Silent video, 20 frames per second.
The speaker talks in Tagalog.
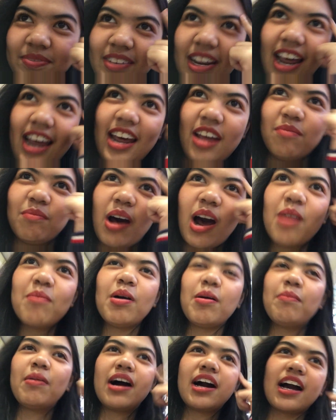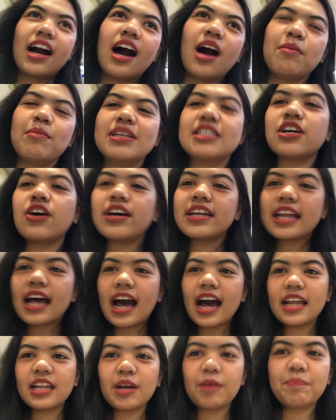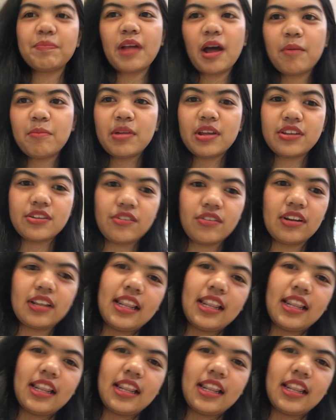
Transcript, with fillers: ayan baka mabangga kami so hinahanap namin yung